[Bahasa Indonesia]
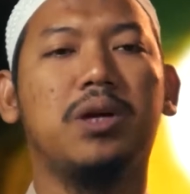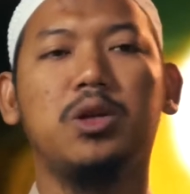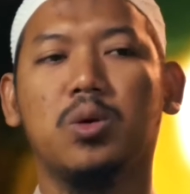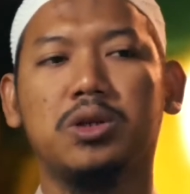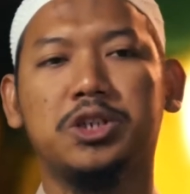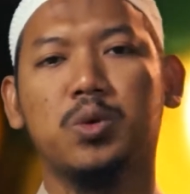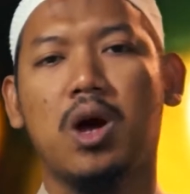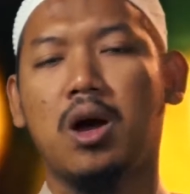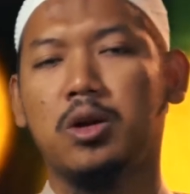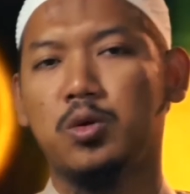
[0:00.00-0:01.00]
bin yuhdisu
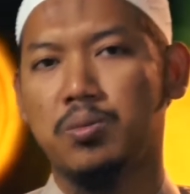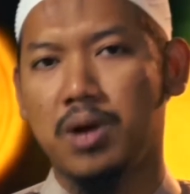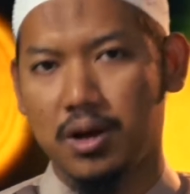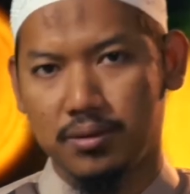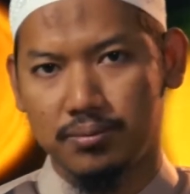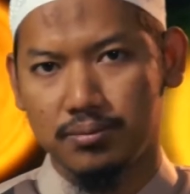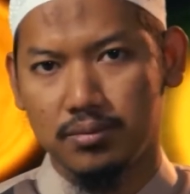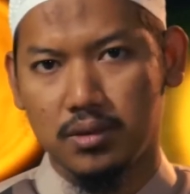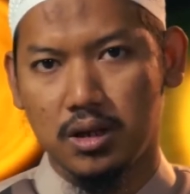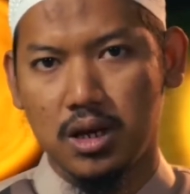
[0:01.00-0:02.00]
ahaduma.
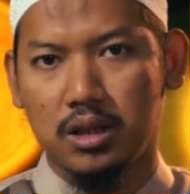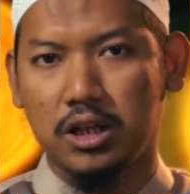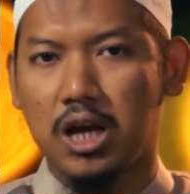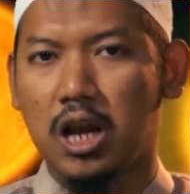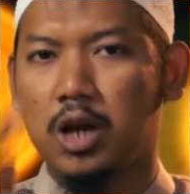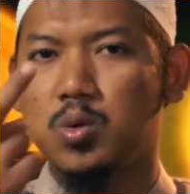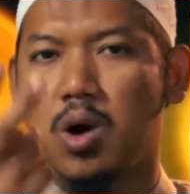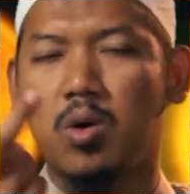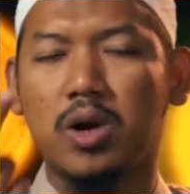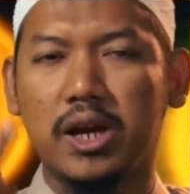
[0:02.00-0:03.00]
Tidaklah
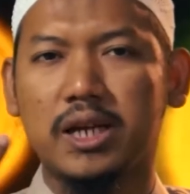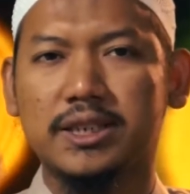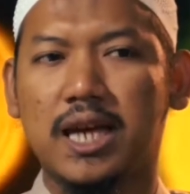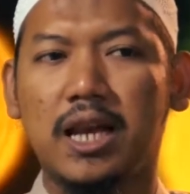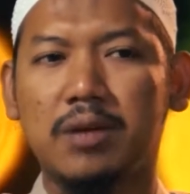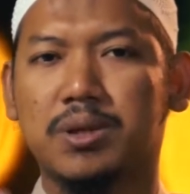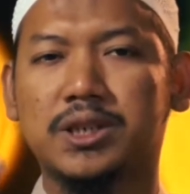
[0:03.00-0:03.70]
dua orang yang saling